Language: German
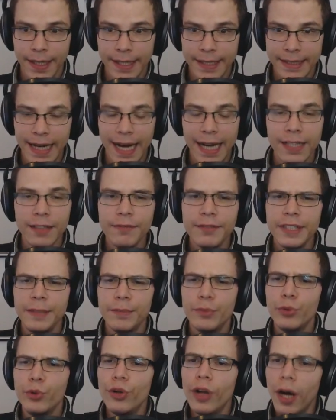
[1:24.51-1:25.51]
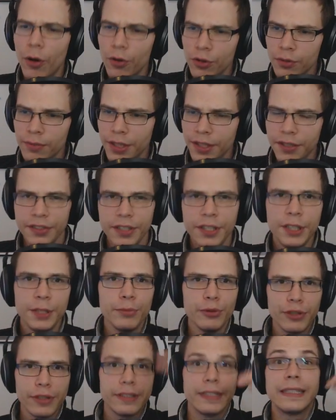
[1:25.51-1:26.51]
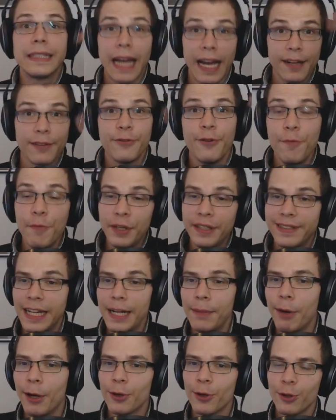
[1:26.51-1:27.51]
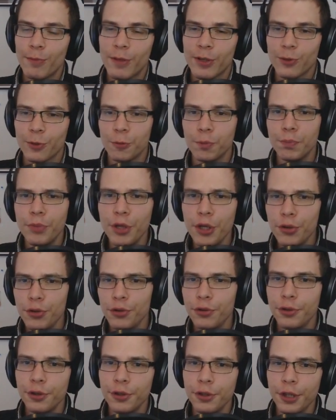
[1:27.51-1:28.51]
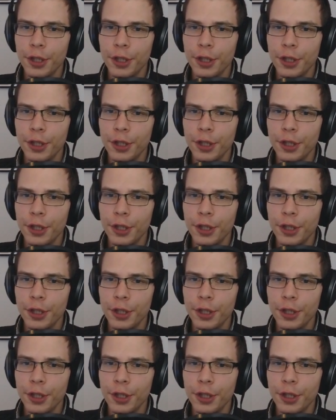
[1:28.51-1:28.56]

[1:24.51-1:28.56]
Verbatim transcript: Da hatten wir die Mühle automatisiert. Ich muss das jetzt gerade für mich selber nochmal so ein bisschen